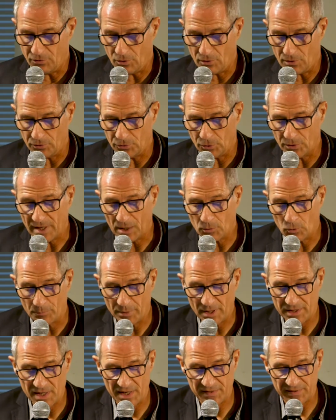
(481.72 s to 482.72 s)
vont donc
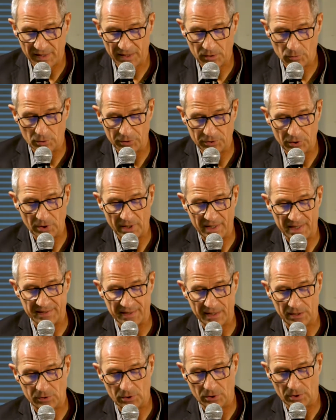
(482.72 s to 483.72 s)
accompagner les agriculteurs et les
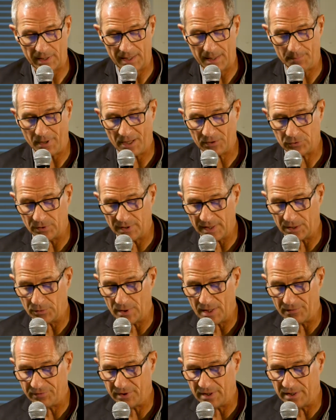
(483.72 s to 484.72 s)
acteurs et les partenaires de
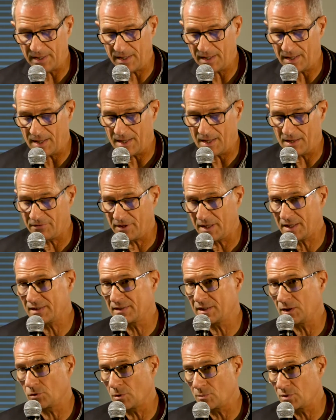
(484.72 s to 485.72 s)
la filière avec
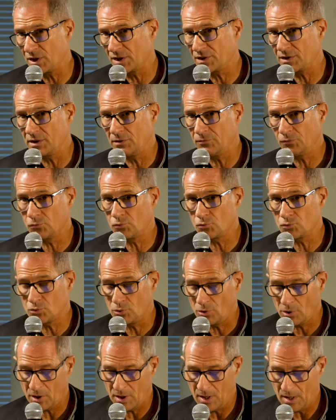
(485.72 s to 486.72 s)
cet objectif
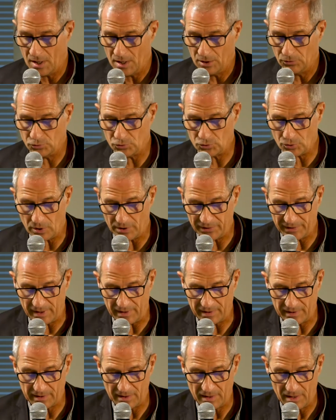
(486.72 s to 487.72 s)
toujours, toujours en
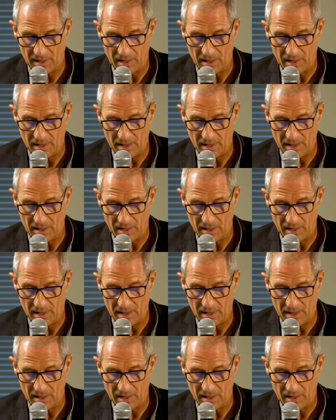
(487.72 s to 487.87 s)
tête.